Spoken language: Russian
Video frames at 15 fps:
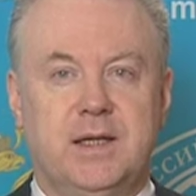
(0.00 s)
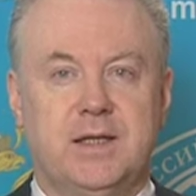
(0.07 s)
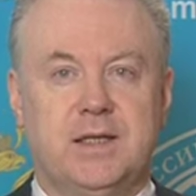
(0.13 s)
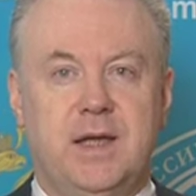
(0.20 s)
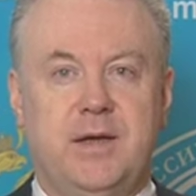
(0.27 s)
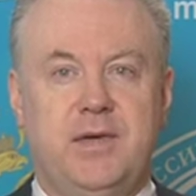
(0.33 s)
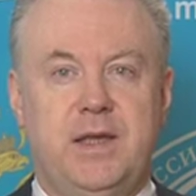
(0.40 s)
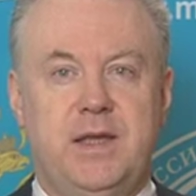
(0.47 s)

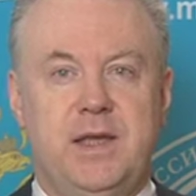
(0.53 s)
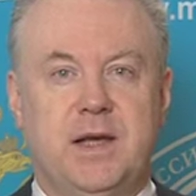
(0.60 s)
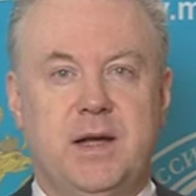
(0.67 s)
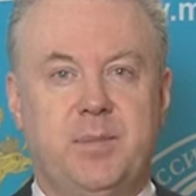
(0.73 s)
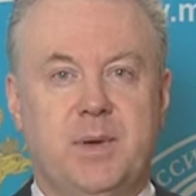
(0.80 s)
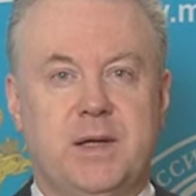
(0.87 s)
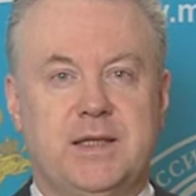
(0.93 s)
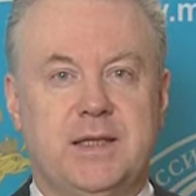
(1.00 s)

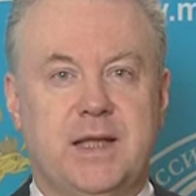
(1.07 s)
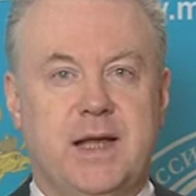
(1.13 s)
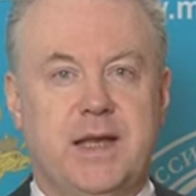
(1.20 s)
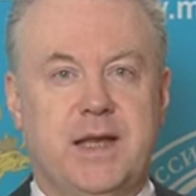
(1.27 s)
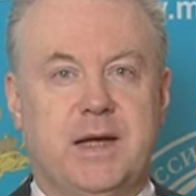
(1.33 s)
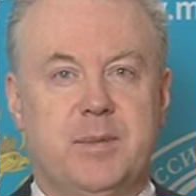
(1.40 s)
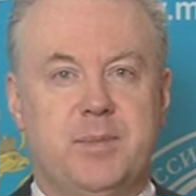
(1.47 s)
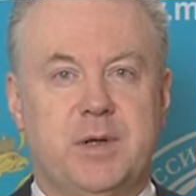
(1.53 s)

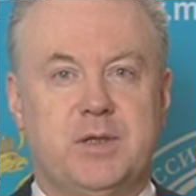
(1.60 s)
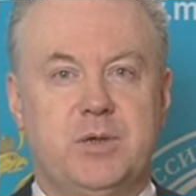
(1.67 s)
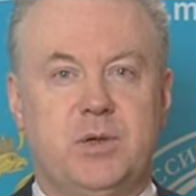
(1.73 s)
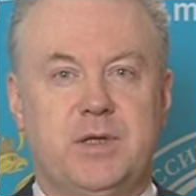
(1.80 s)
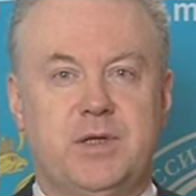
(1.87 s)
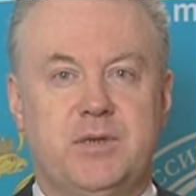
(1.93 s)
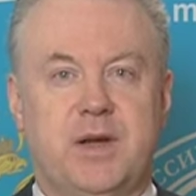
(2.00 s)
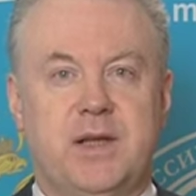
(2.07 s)
советника-посланника
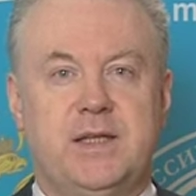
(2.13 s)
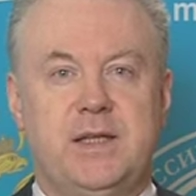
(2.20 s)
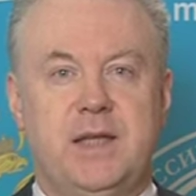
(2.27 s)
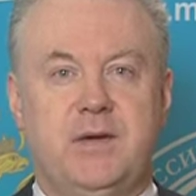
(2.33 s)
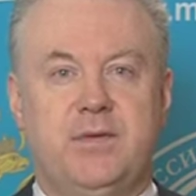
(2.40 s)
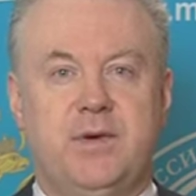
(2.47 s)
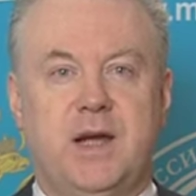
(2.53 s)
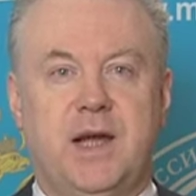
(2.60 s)
посольства
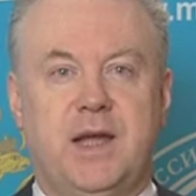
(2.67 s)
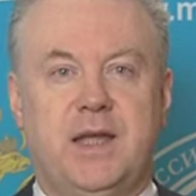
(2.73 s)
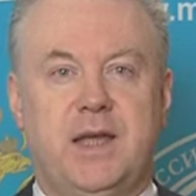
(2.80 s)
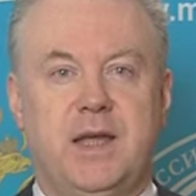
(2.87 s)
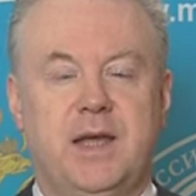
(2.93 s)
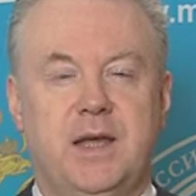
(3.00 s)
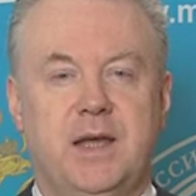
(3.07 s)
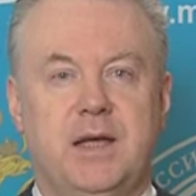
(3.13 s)
России в
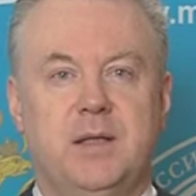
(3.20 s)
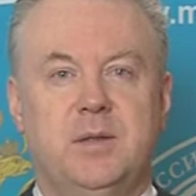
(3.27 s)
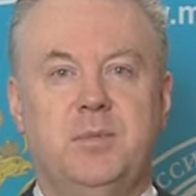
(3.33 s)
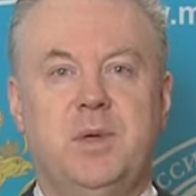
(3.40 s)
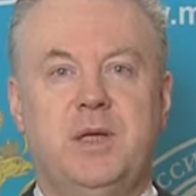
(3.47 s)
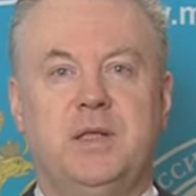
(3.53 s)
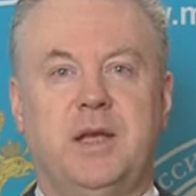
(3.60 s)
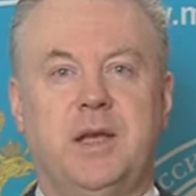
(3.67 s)
Гаге
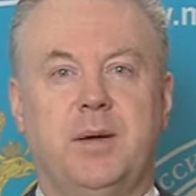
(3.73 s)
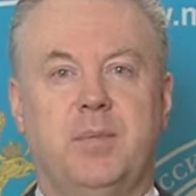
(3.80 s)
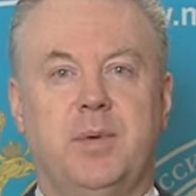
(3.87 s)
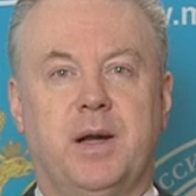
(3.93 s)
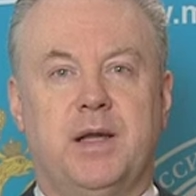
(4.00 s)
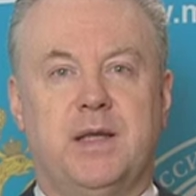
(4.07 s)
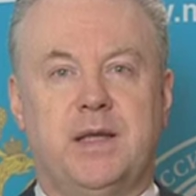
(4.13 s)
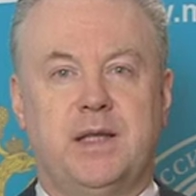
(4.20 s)
Дмитрия
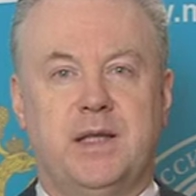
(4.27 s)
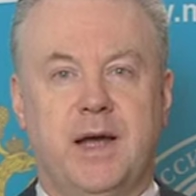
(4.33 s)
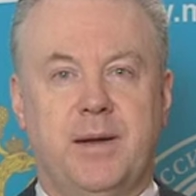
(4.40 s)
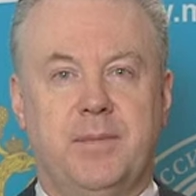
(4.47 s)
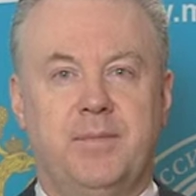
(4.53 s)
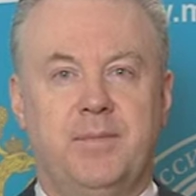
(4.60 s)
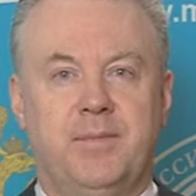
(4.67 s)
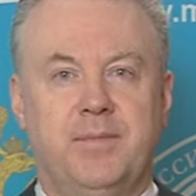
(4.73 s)

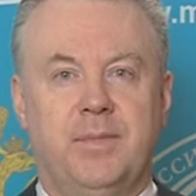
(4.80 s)
Бородина –